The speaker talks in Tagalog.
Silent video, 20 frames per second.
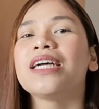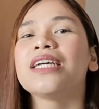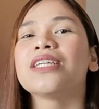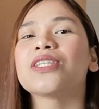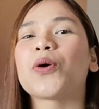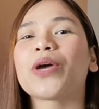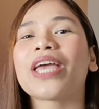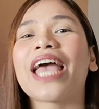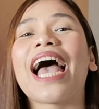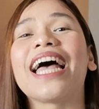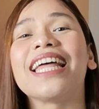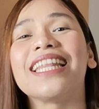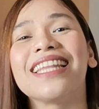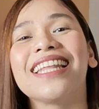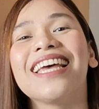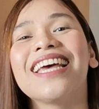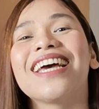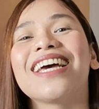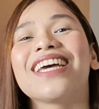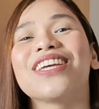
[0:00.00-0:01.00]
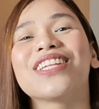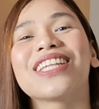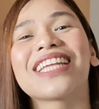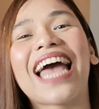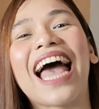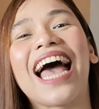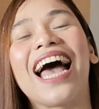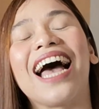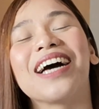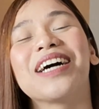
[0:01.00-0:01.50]
So yan, yun
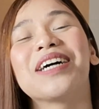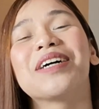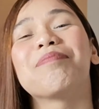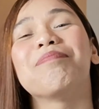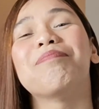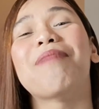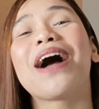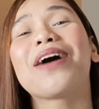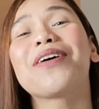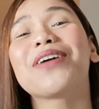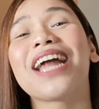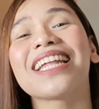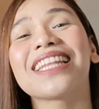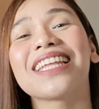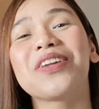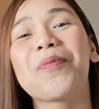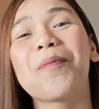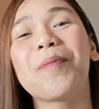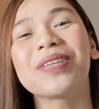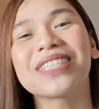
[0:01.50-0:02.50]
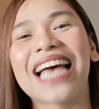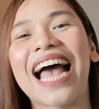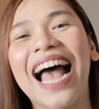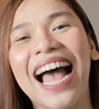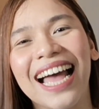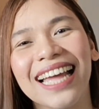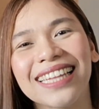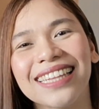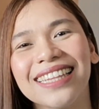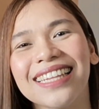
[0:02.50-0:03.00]
nga, bago natin
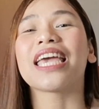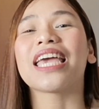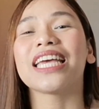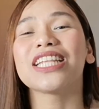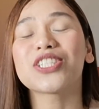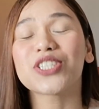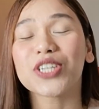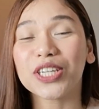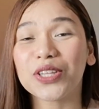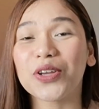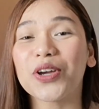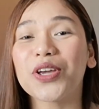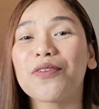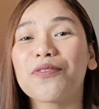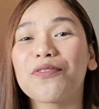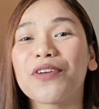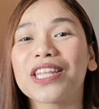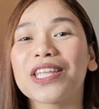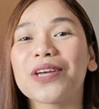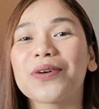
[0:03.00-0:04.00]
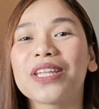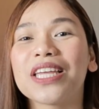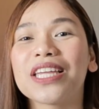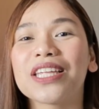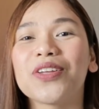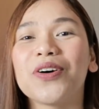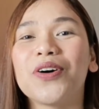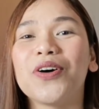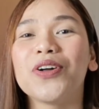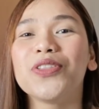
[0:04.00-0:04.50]
umpisahan, insert ko yung video
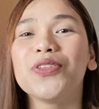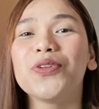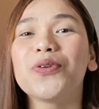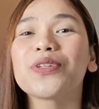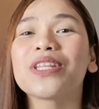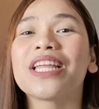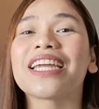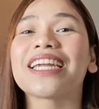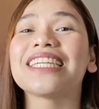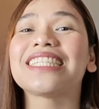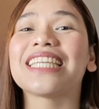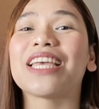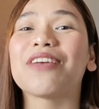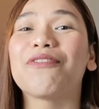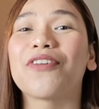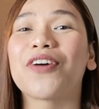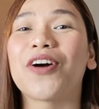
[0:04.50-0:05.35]
dito nung na-receive